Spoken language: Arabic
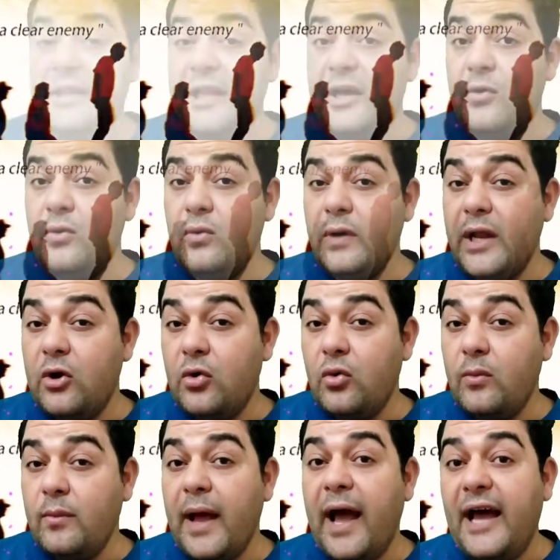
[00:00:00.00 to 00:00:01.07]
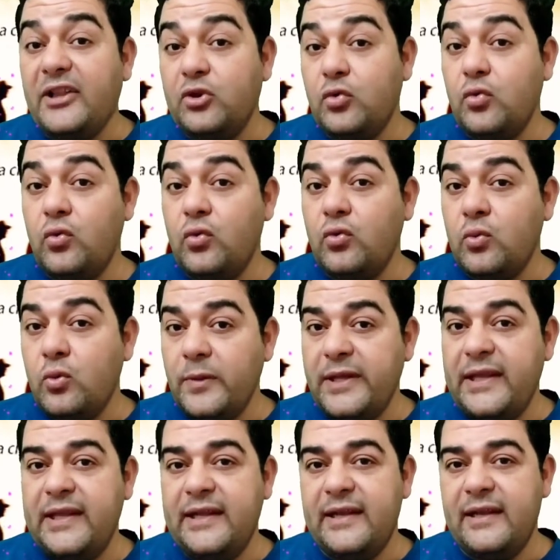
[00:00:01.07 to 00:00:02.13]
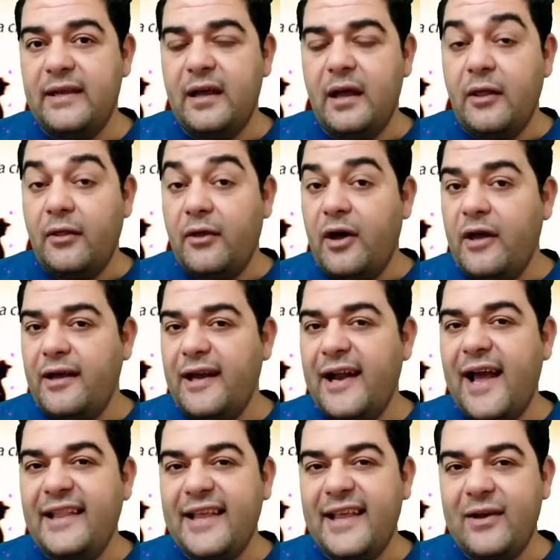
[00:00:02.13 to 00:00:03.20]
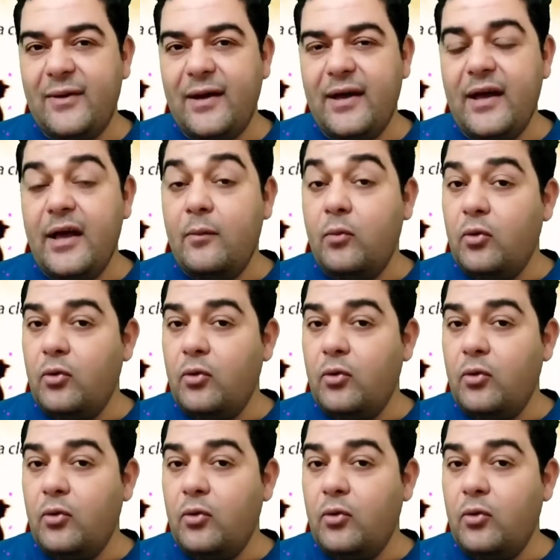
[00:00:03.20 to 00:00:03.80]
إنه لكم عدو مبين ظاهر العداوة